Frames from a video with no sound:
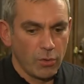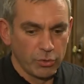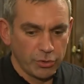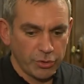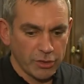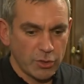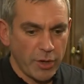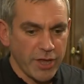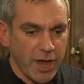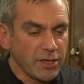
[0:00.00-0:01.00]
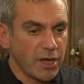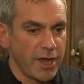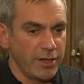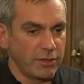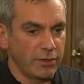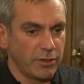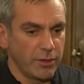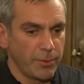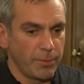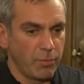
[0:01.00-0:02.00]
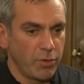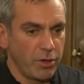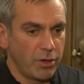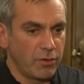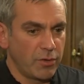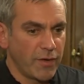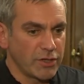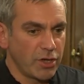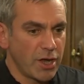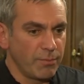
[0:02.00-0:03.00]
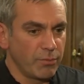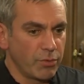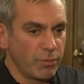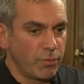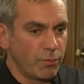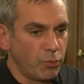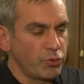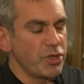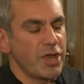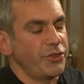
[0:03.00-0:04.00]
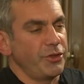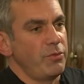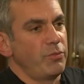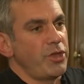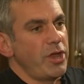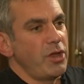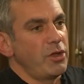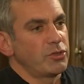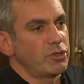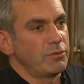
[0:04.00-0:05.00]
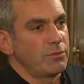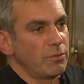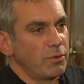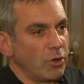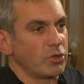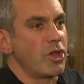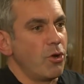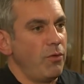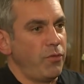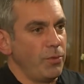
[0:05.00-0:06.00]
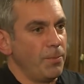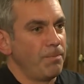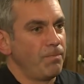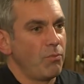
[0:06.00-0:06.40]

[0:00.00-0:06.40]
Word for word: und äh, zu einer Einheit. Äh, quasi Putin hat da groß geholfen.